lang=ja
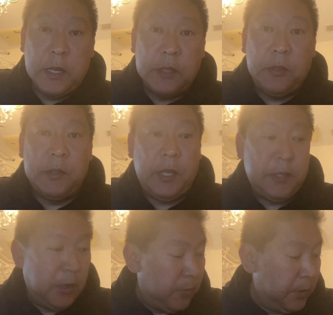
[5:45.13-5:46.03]
加する
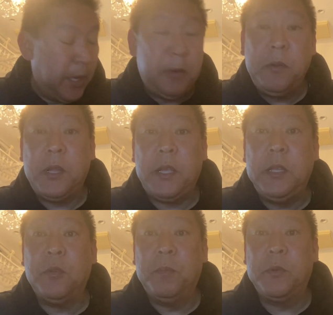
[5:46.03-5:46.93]
政治が行えるのでい
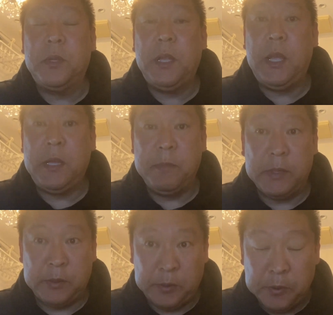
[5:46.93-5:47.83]
いと思ってい
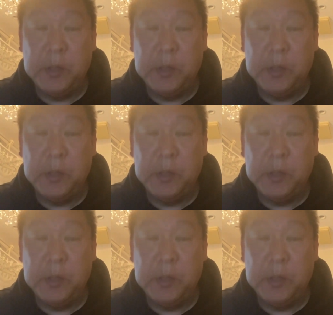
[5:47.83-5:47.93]
ます。